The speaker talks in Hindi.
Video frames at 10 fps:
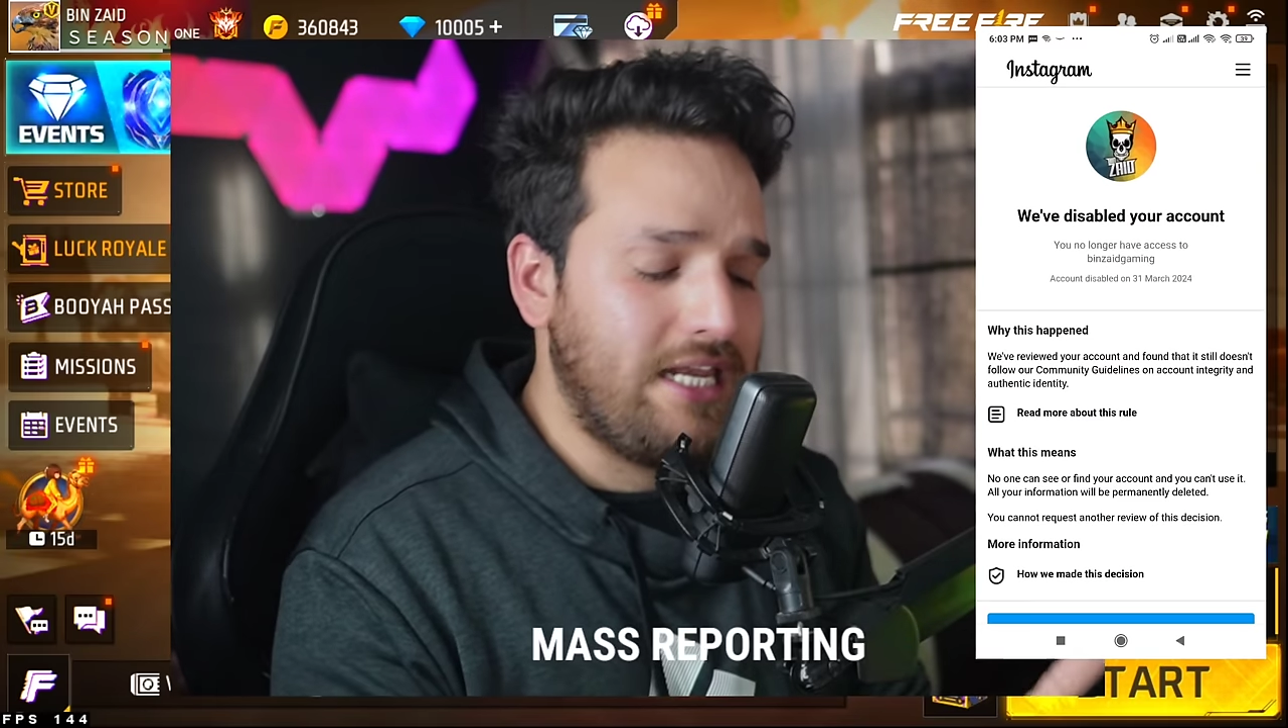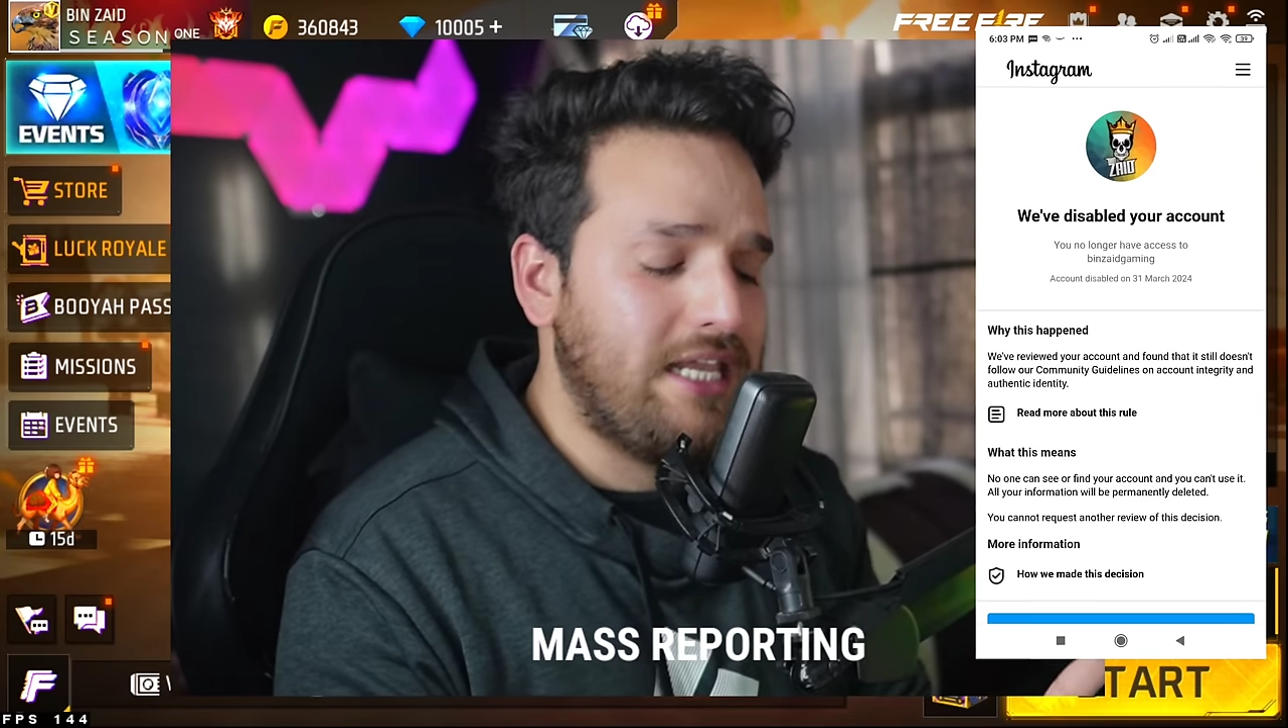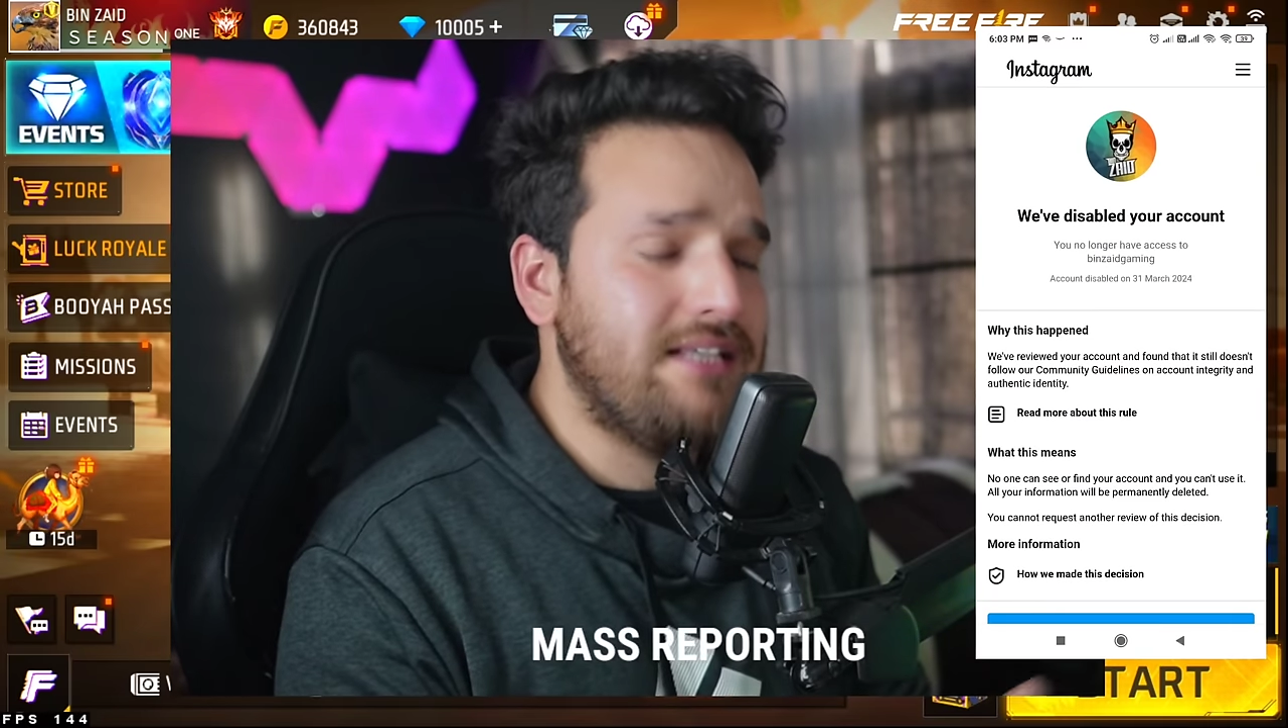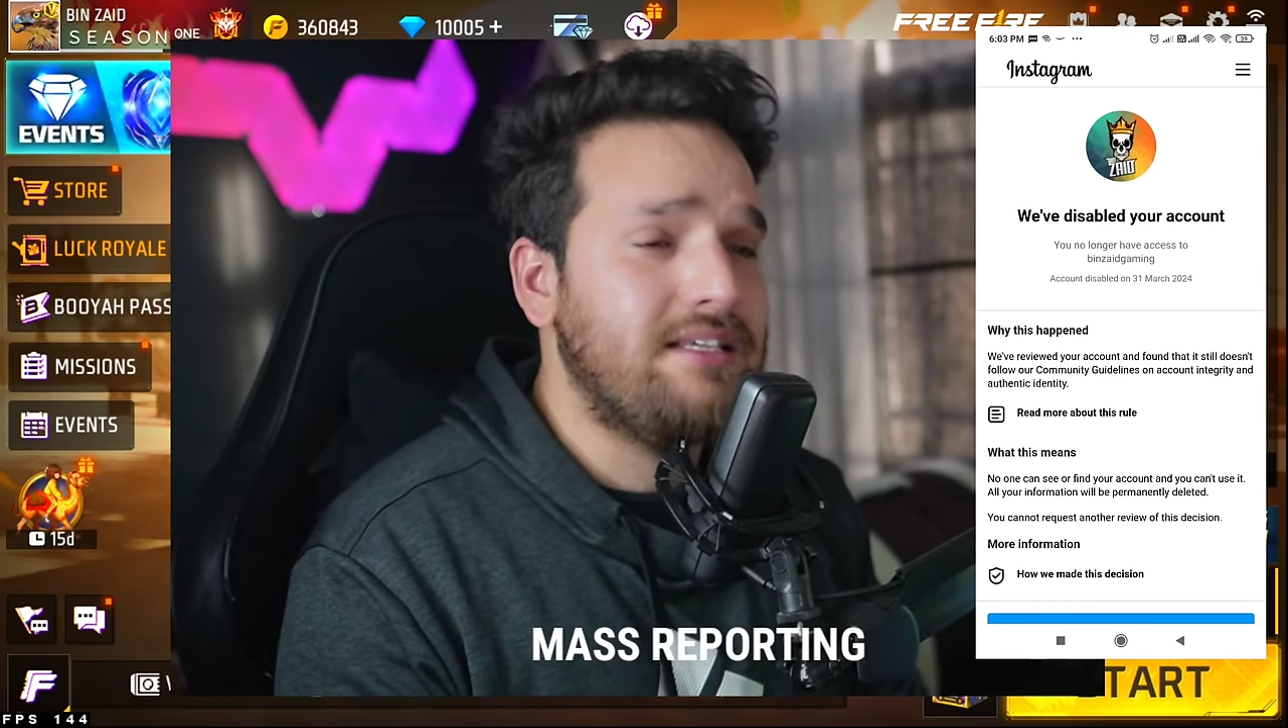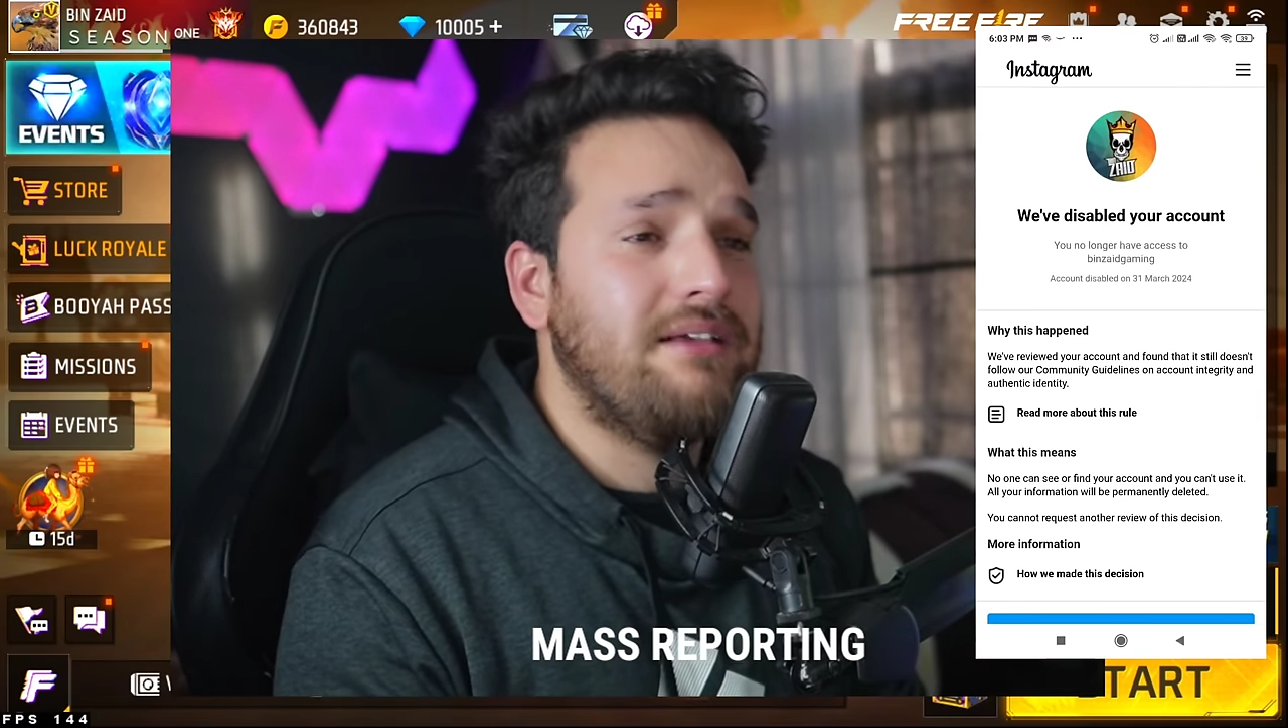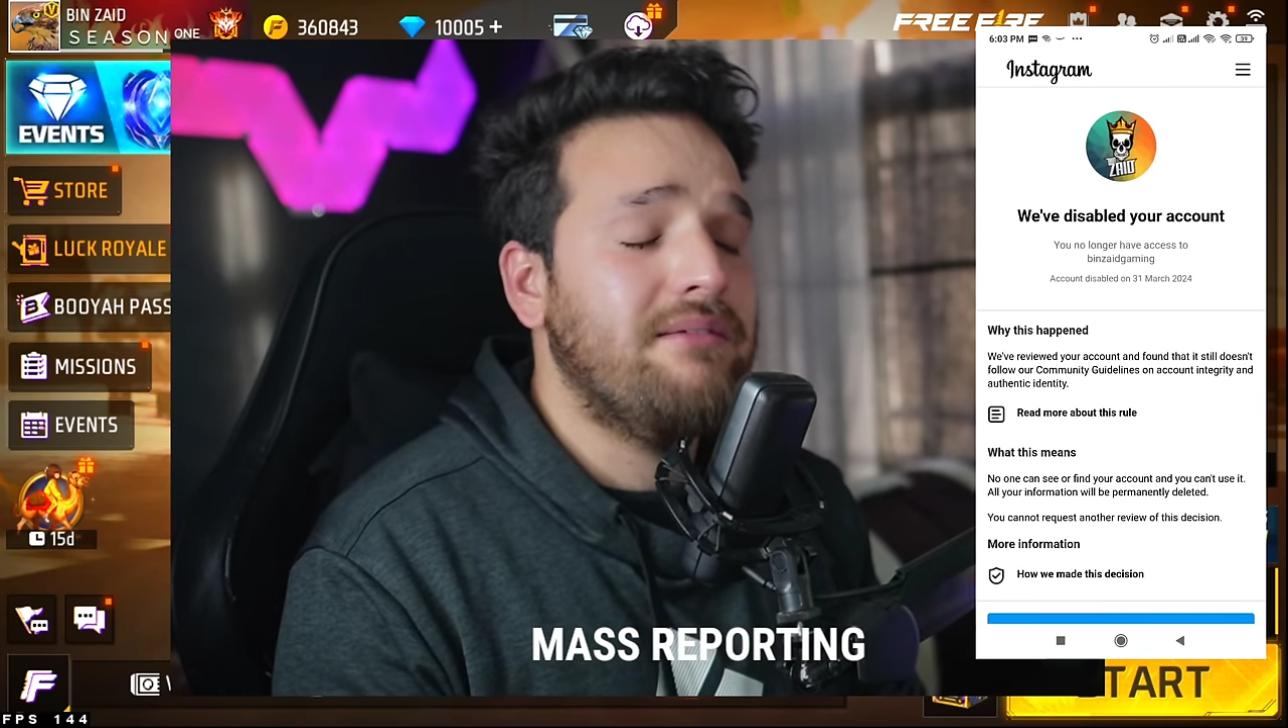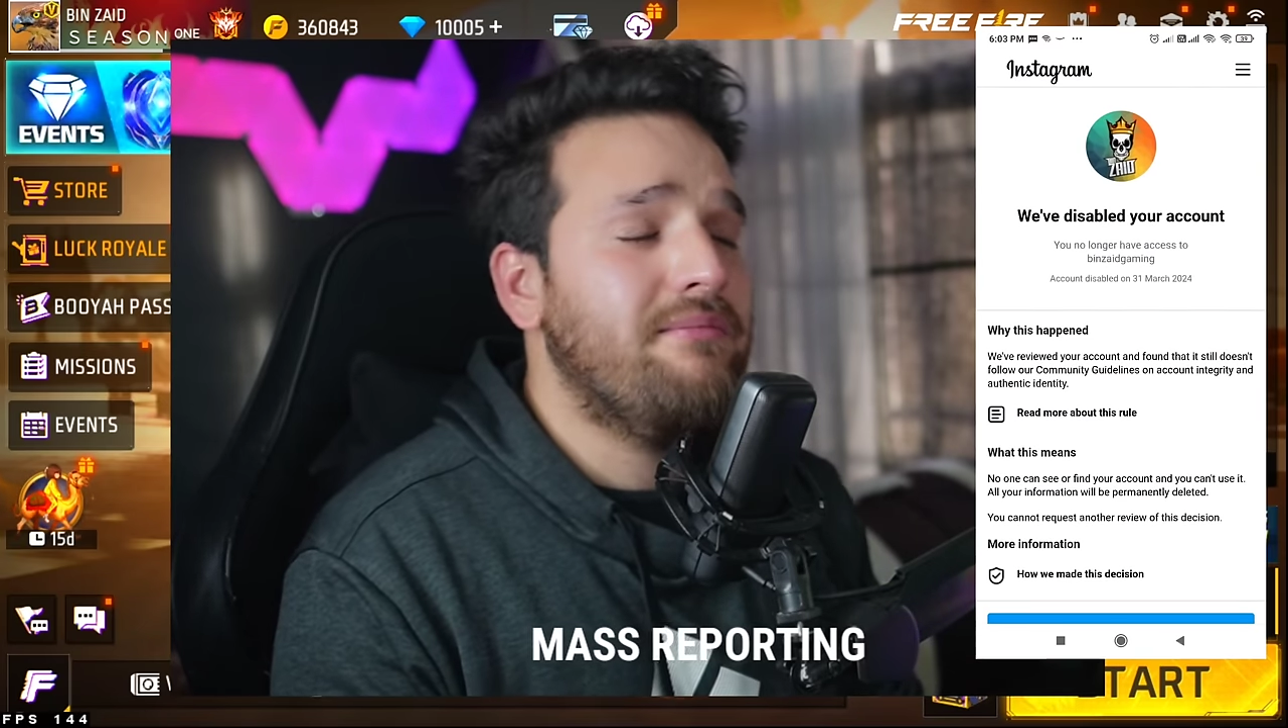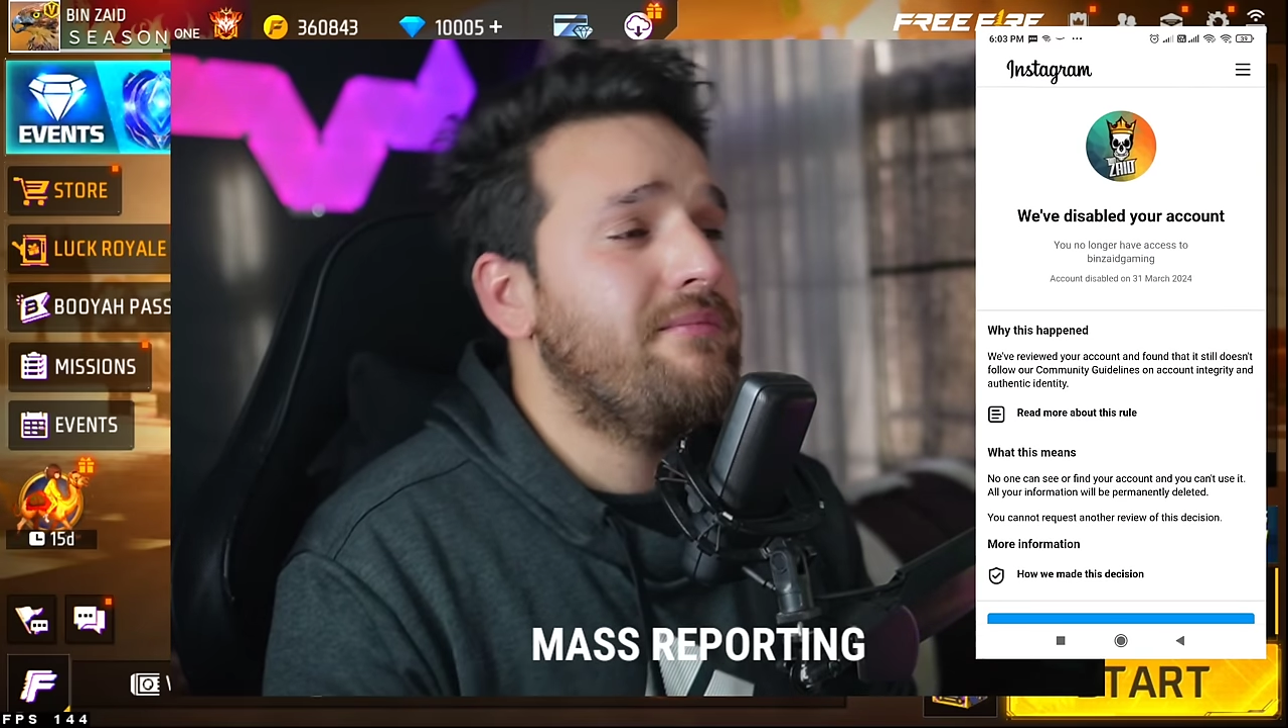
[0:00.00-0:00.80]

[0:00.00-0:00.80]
तरीके से